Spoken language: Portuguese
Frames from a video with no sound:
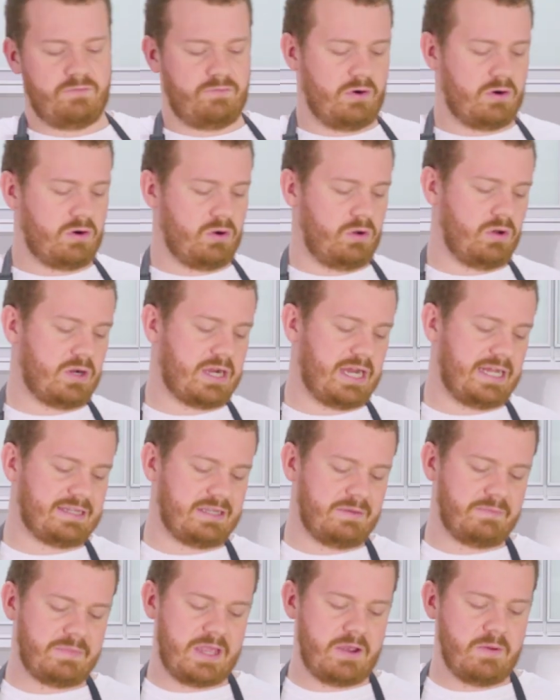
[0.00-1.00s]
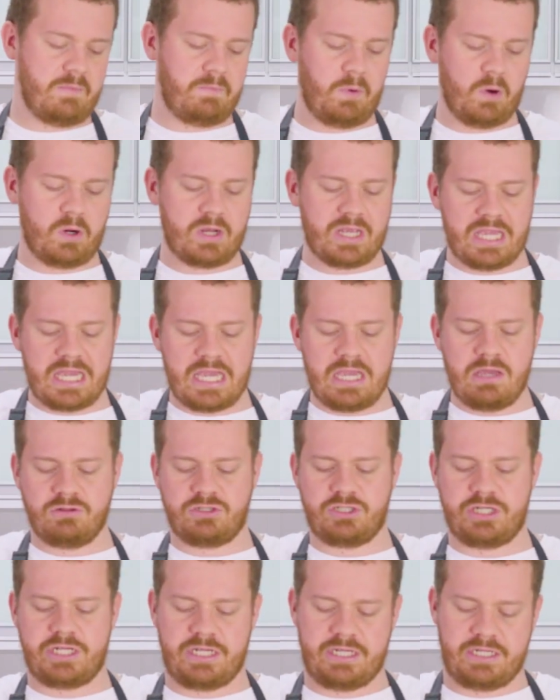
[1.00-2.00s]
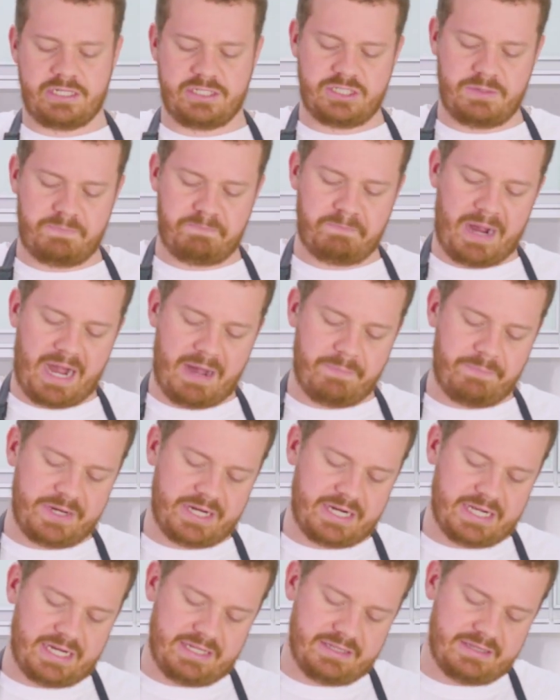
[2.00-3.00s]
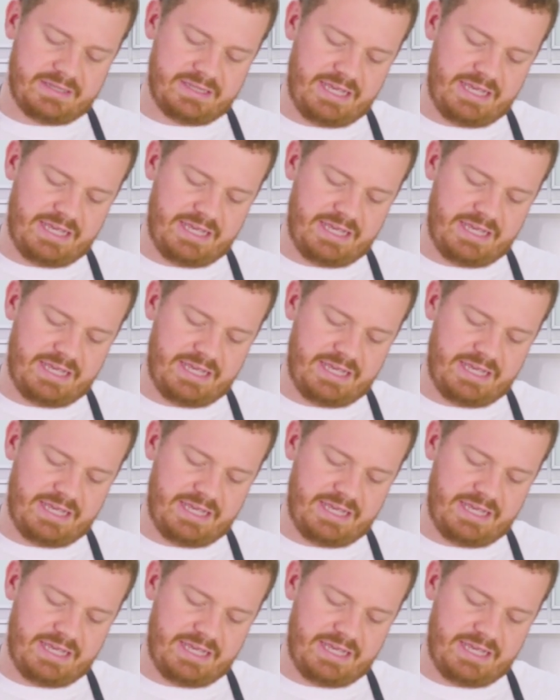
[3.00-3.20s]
Vou colocar também um pouquinho de, de páprica